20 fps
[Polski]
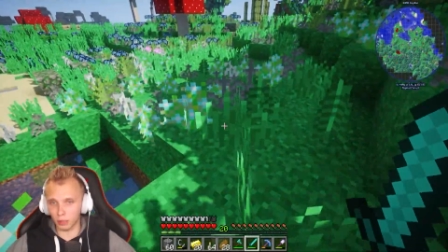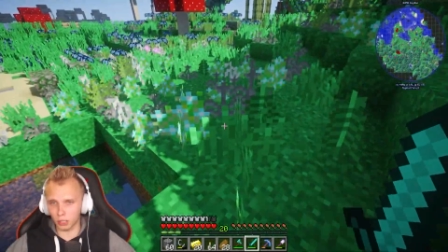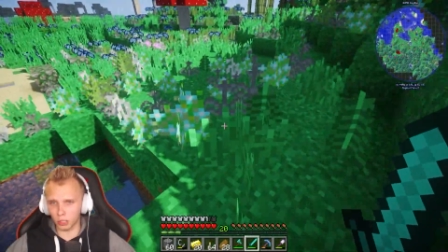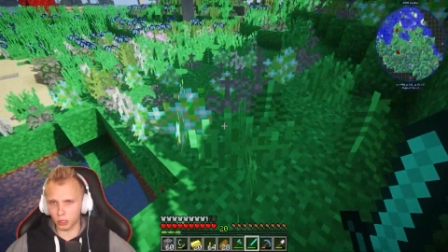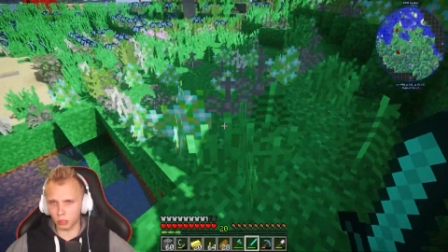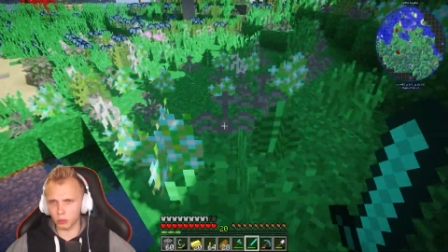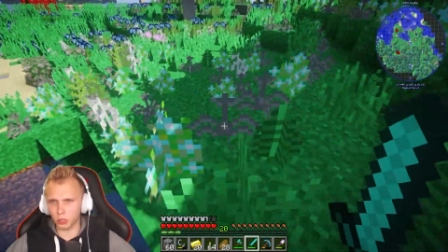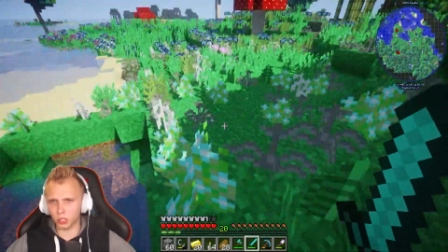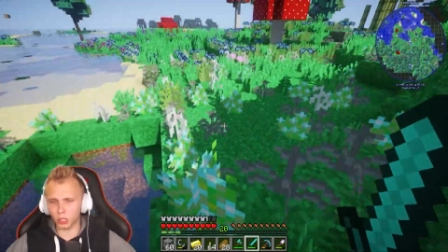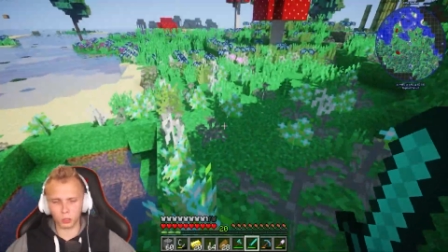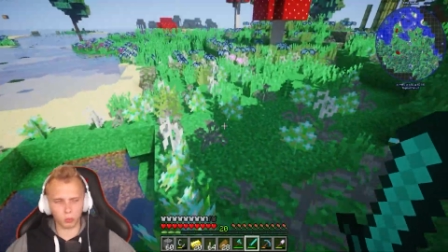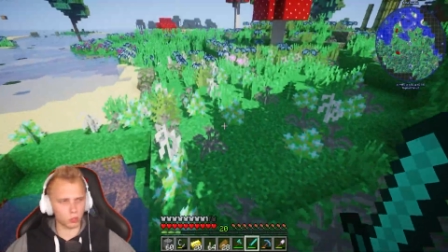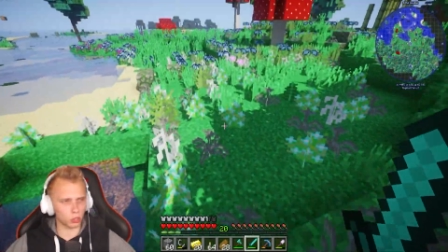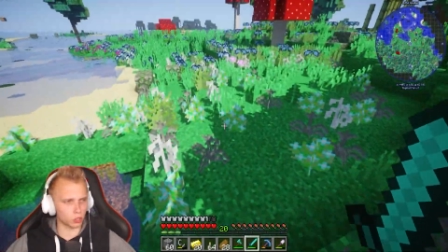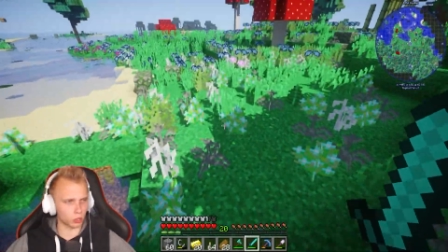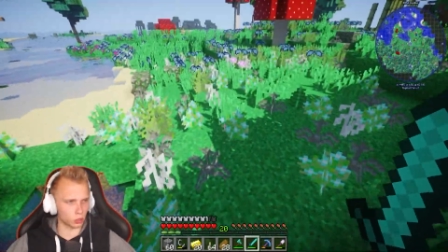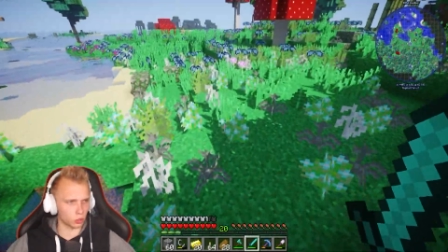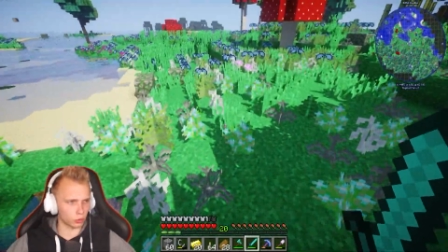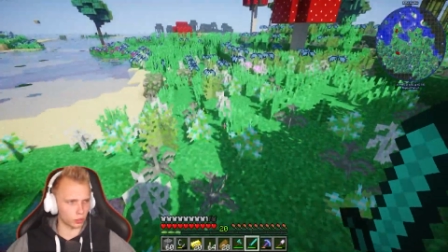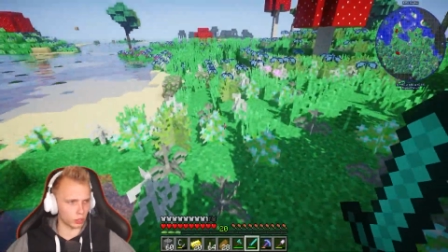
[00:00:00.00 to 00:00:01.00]
mieliśmy przecież
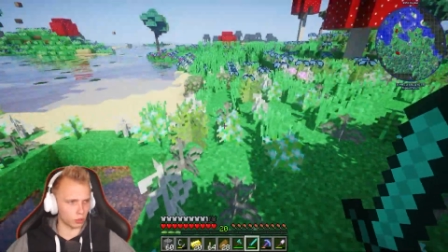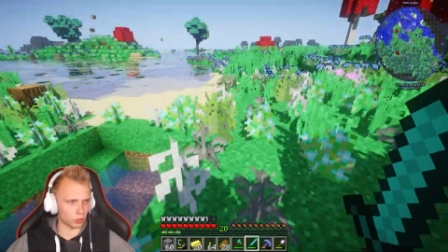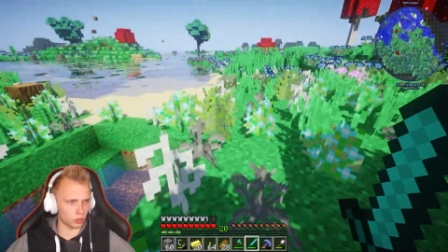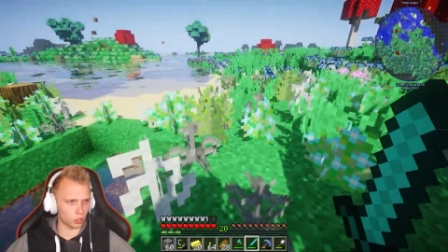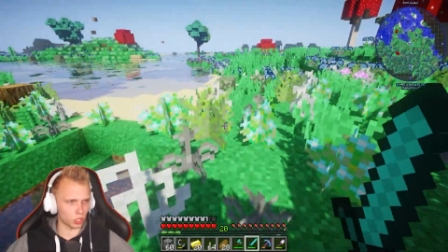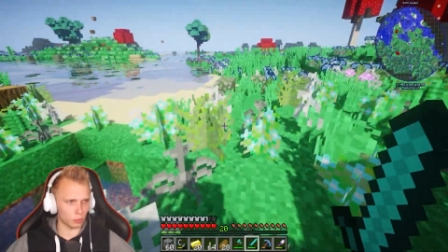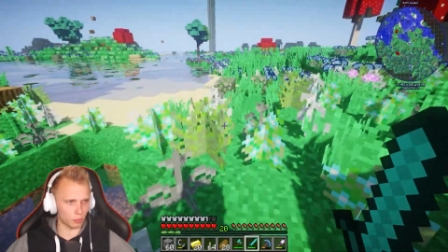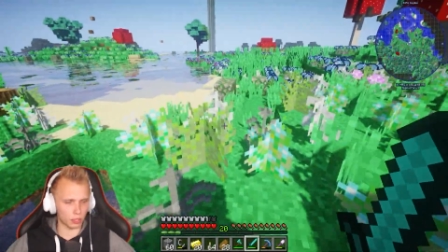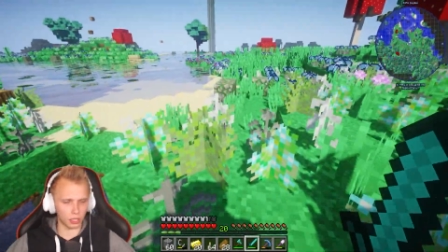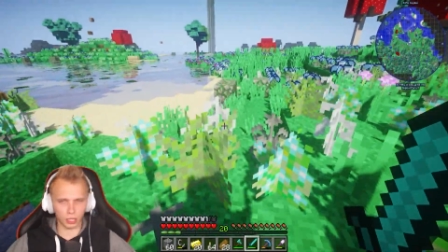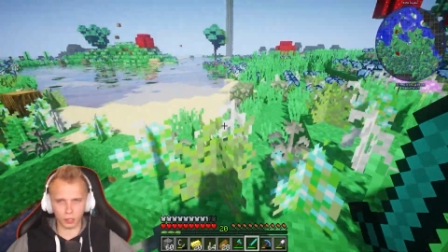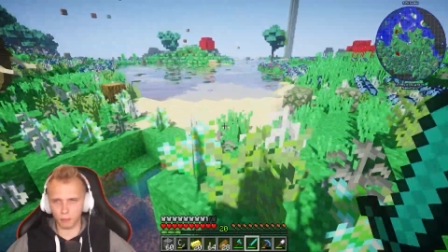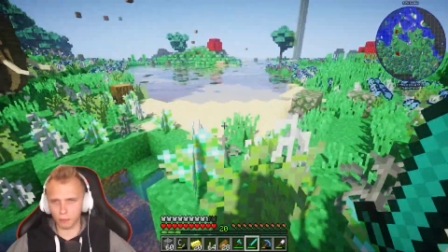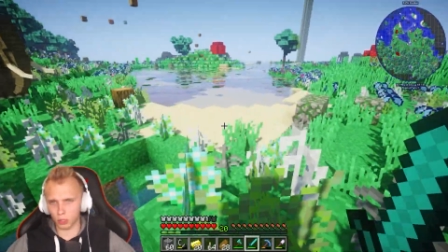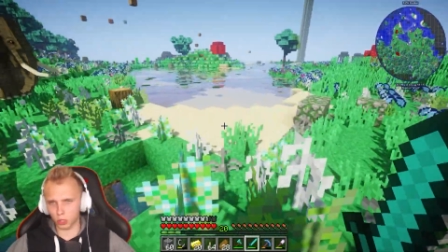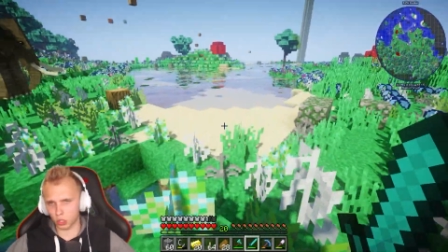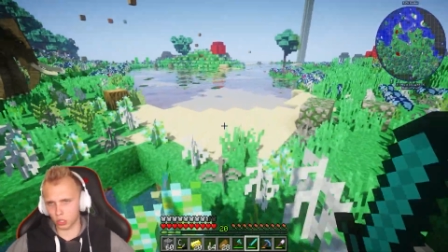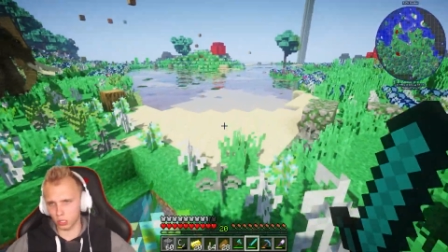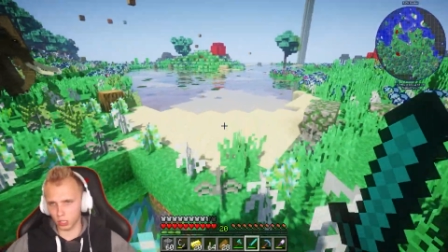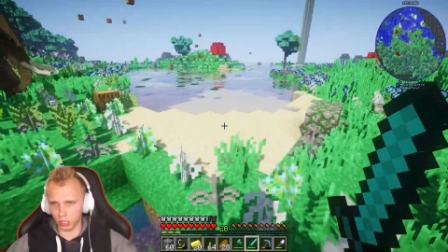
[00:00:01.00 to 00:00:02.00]
przygotowaną, z czego pamiętam,
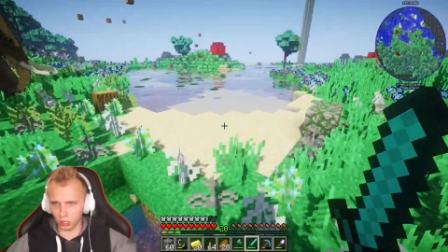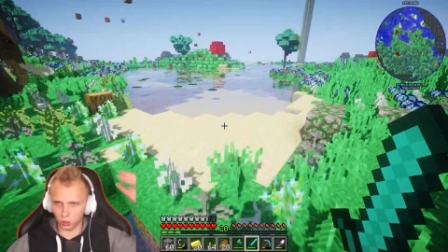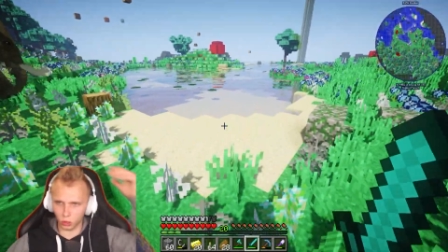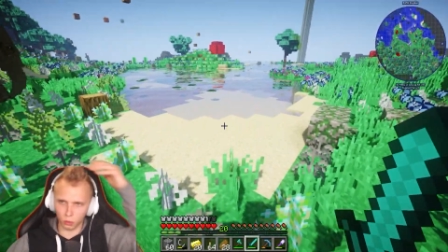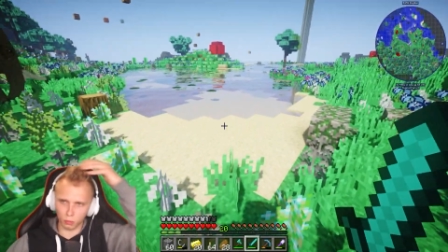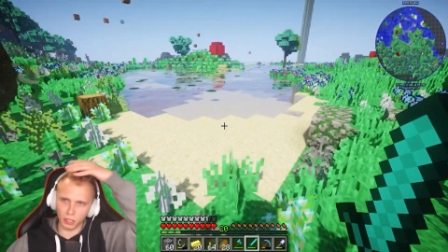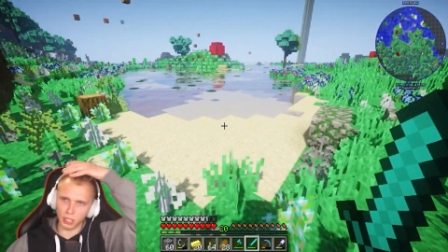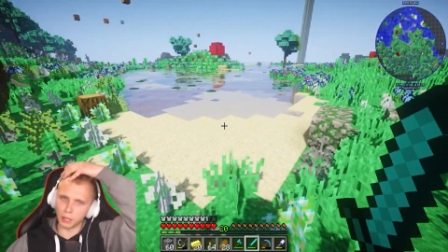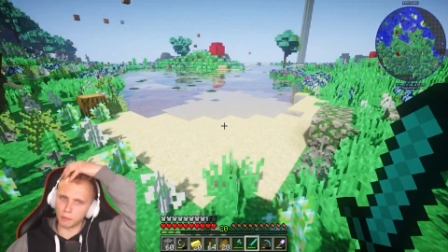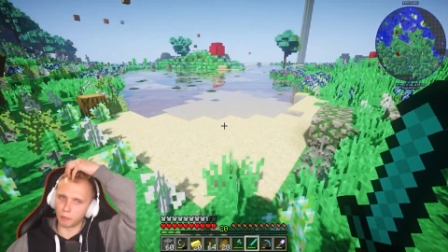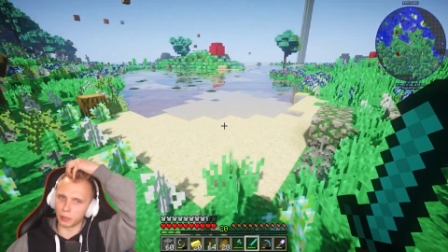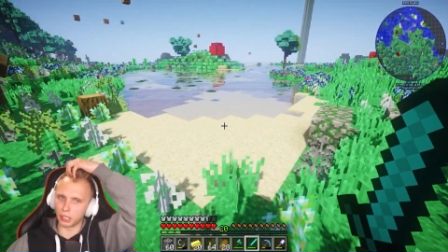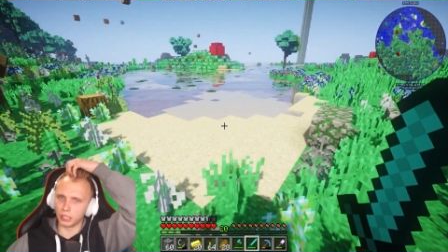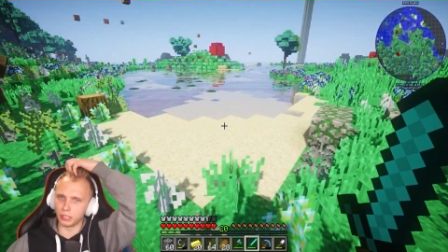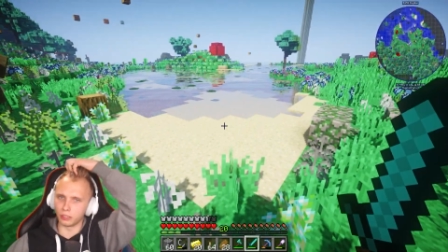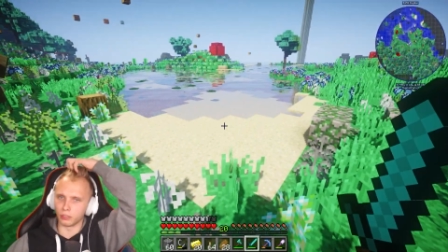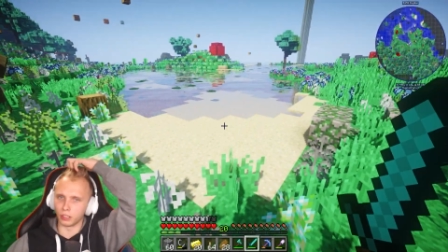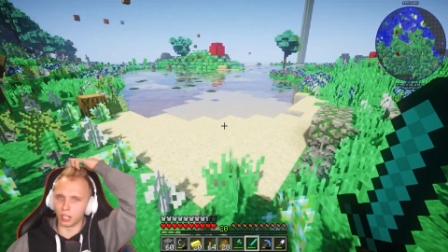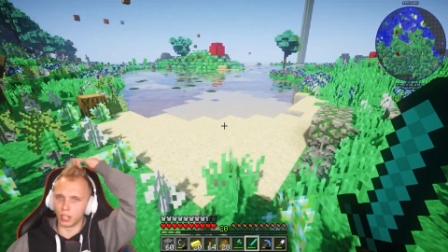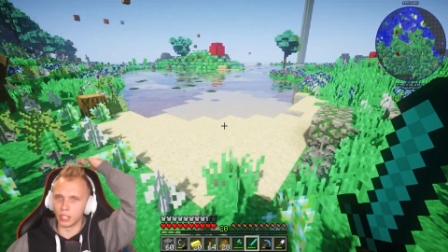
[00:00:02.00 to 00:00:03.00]
maszynkę do robienia
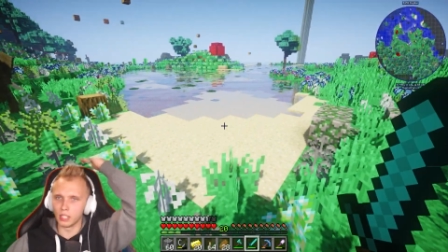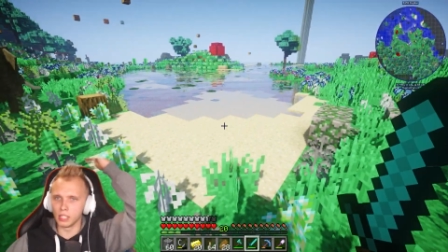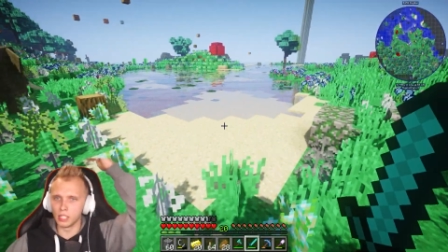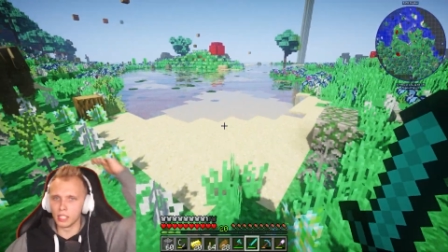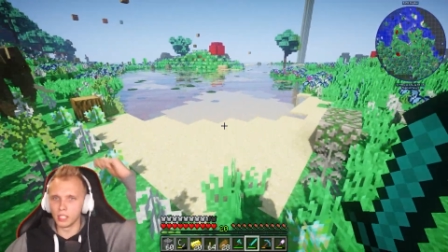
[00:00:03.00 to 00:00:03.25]
paliwa